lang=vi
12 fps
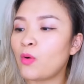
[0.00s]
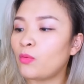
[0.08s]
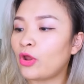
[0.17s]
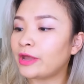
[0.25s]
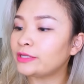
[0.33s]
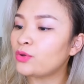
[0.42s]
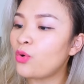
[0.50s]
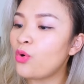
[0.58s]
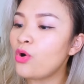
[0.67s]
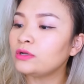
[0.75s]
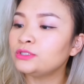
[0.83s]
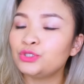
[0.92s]
một loại
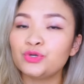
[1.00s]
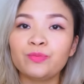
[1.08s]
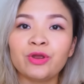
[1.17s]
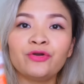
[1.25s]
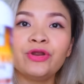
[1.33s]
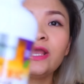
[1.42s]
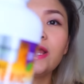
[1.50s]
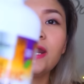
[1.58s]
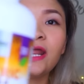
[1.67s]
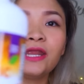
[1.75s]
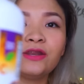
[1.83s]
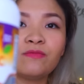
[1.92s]
thuốc turmeric Cái
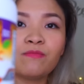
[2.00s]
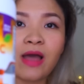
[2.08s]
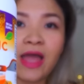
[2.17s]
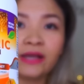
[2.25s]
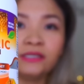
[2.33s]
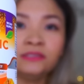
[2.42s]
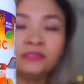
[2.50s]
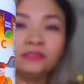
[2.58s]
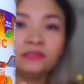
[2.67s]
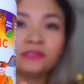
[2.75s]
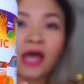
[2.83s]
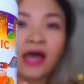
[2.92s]
này được bán
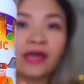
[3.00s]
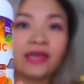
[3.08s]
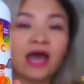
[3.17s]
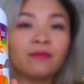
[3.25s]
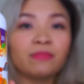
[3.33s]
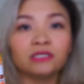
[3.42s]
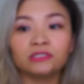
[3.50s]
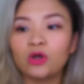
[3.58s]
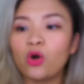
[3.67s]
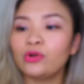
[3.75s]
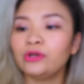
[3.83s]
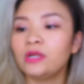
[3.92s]
tại
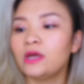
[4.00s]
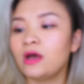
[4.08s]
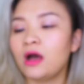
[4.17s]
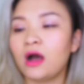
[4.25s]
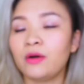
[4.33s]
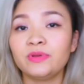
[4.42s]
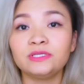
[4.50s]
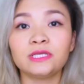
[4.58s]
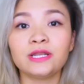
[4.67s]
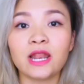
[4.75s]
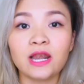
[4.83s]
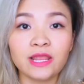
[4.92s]
Amazon à, Bây
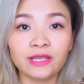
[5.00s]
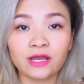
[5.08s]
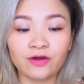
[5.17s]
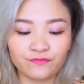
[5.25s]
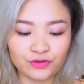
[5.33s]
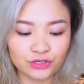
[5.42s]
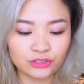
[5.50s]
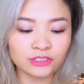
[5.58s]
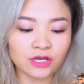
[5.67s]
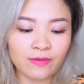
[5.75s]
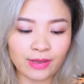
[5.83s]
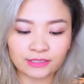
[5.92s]
giờ để link ở phía dưới
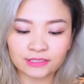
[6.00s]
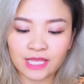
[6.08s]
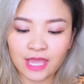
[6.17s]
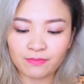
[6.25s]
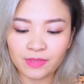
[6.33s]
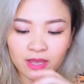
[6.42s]
cho các bạn xem